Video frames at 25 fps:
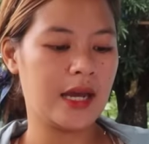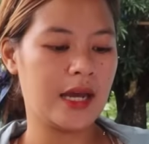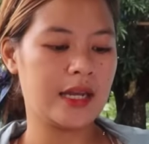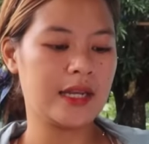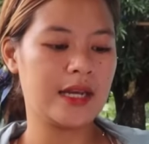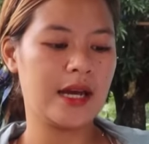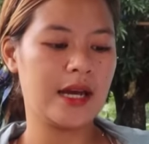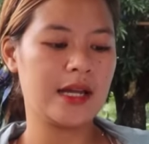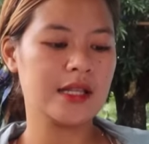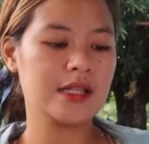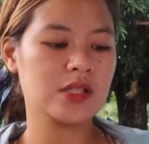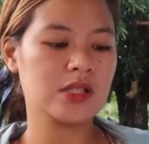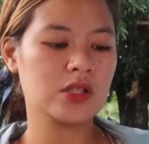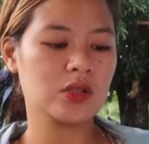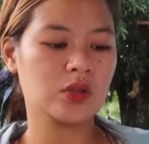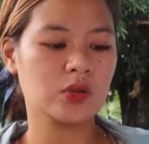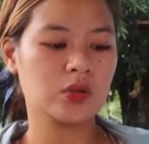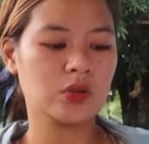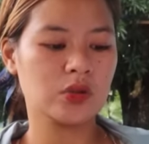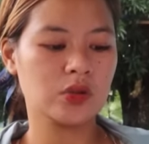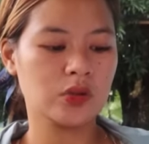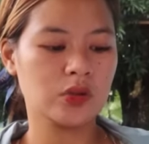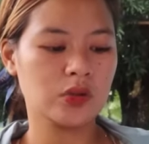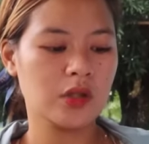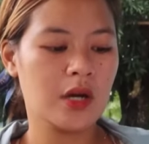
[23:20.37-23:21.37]
Ayan.
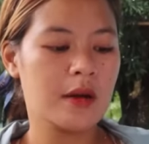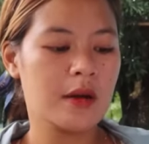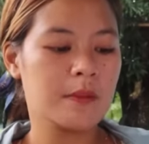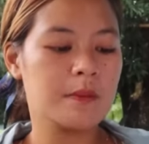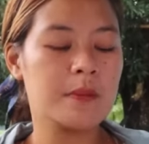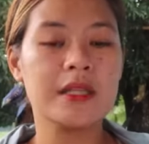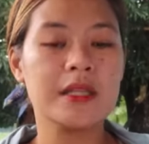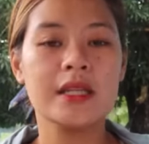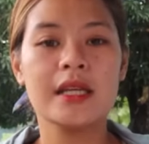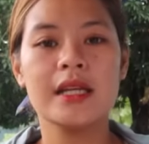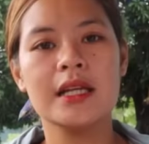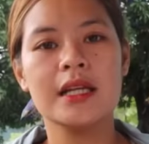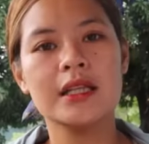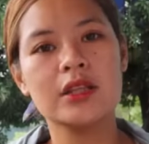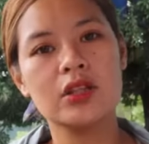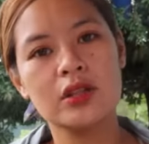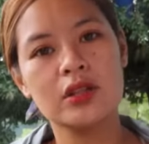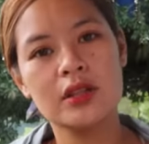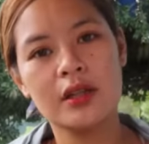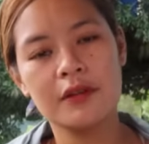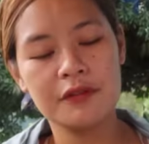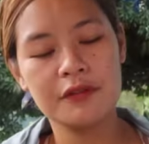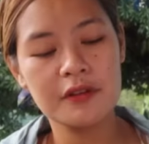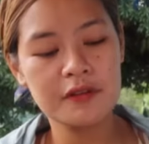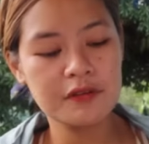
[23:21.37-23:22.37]
So, binili ito
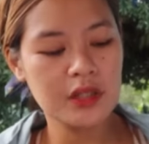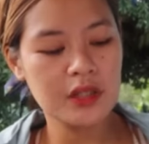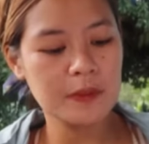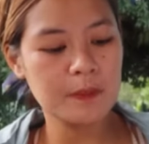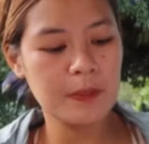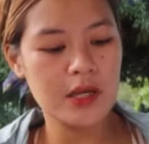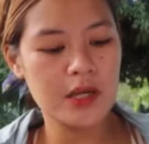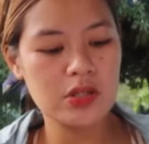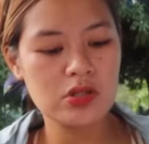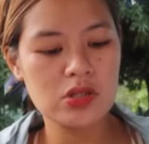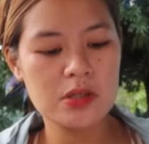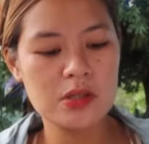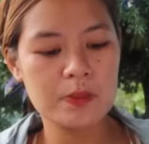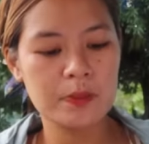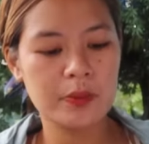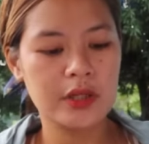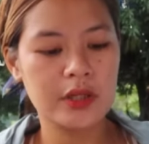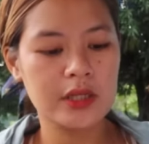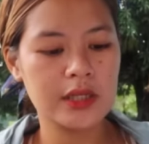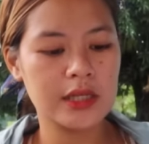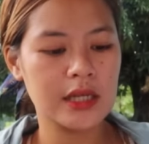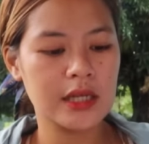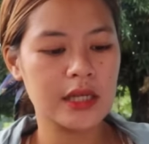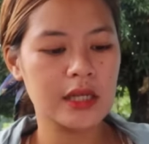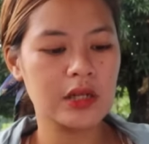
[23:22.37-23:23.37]
ng 50 pesos
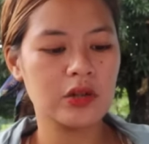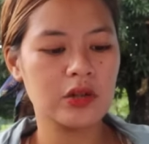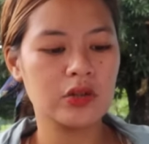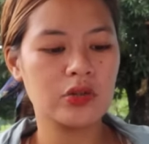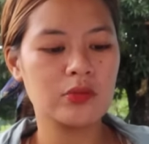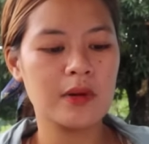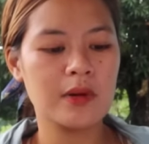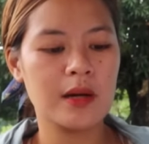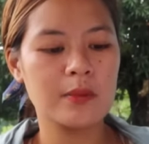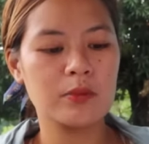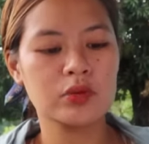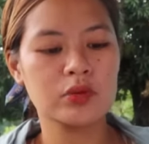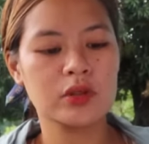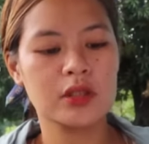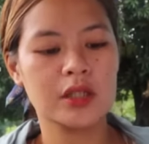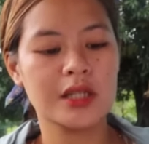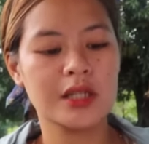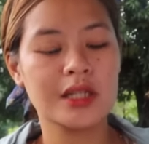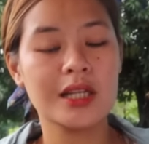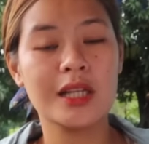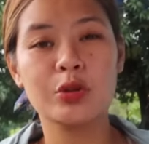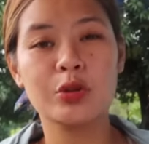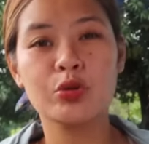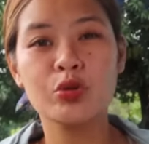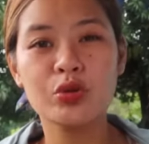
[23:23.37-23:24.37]
per kilo. Umabot
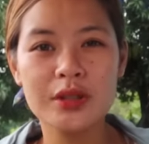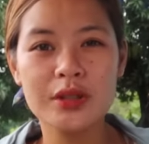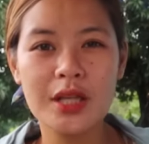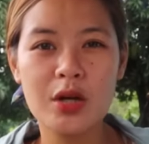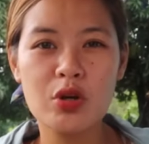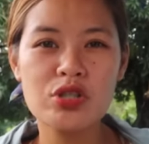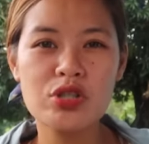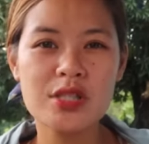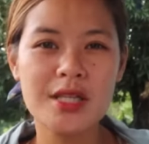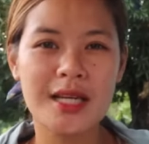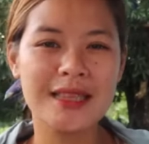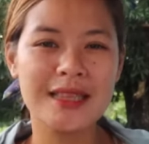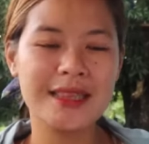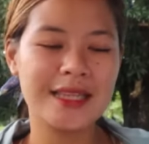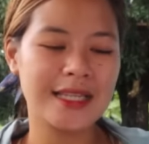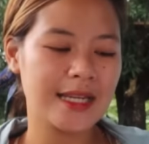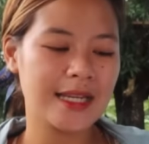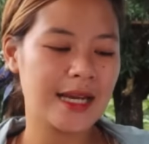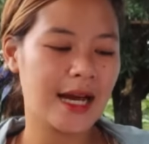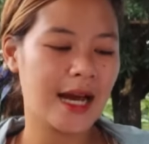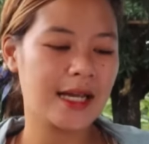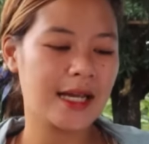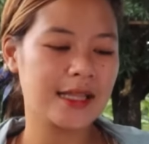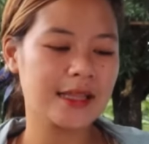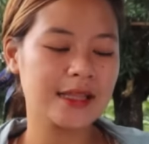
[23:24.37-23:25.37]
rin ng
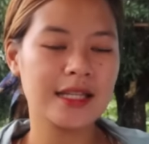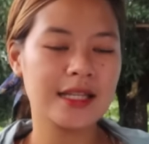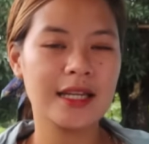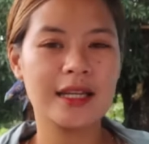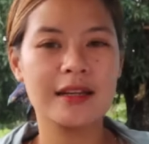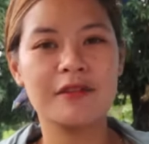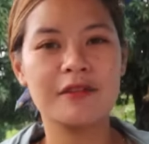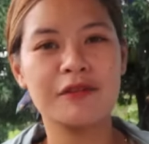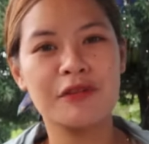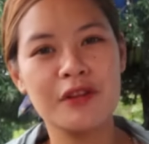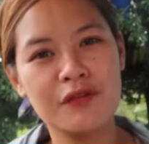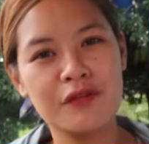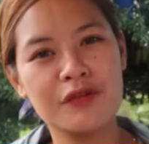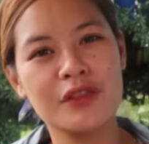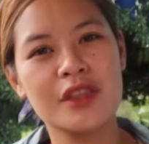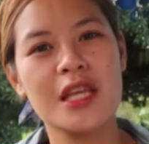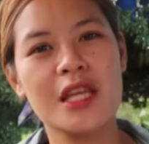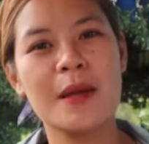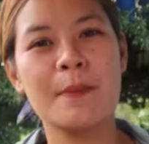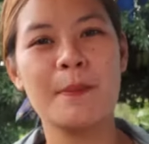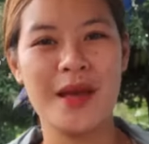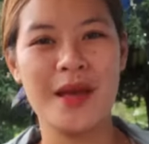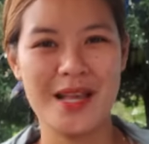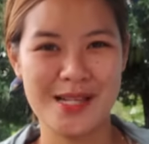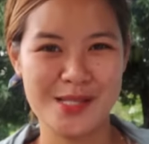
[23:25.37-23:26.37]
2,350
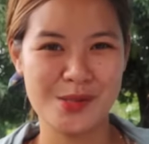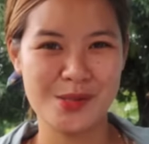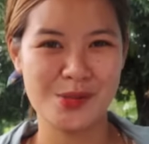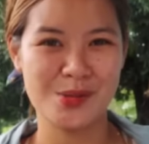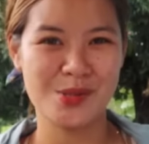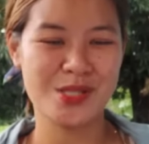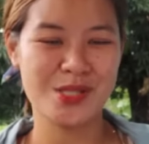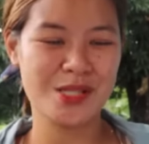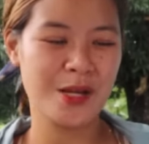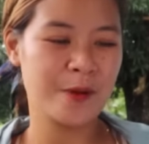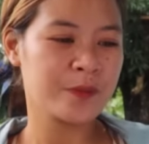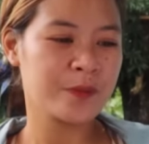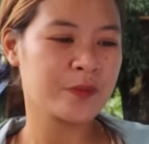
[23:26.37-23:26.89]
pesos.